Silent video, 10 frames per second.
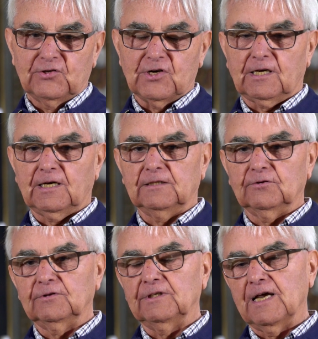
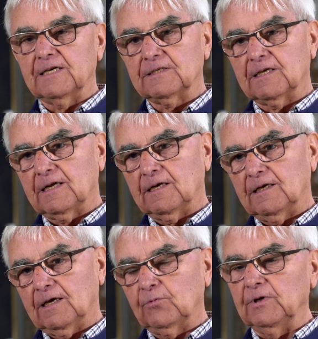cercando di
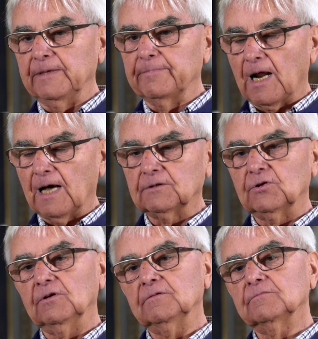essere
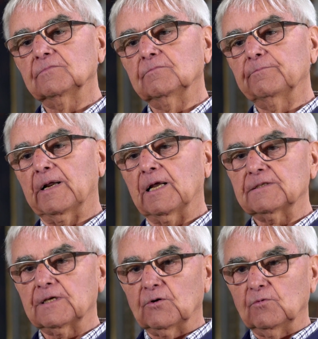equilibrato per
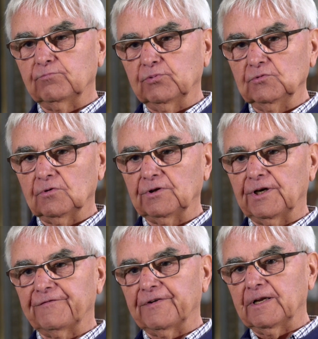essere un punto di
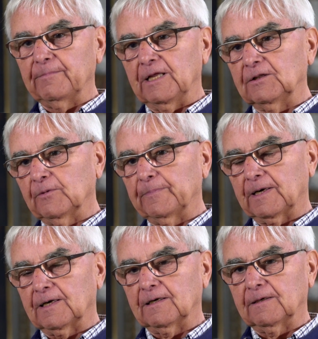riferimento
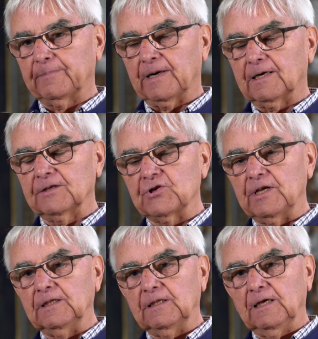per, per la
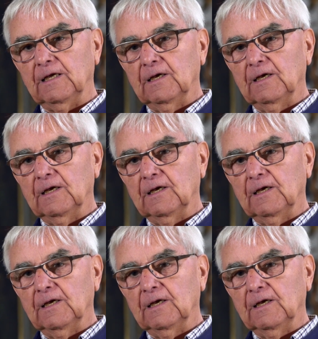gente,